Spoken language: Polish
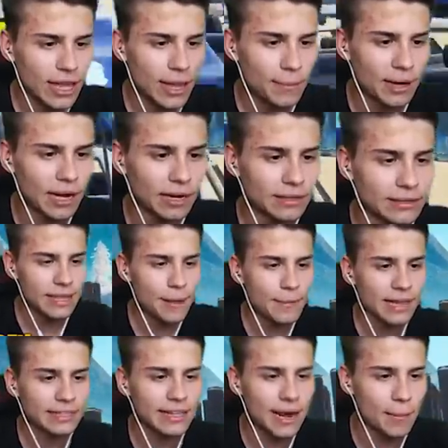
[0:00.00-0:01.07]
nie ma. Nie
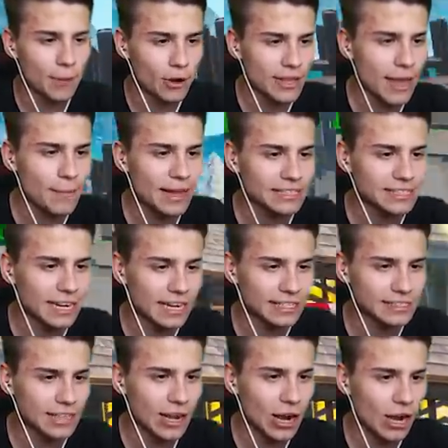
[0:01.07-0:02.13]
ma Tremo. Nie ma
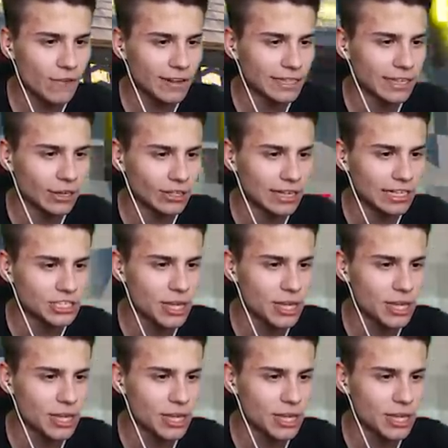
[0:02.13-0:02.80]
zdradzieckiego chowanego dla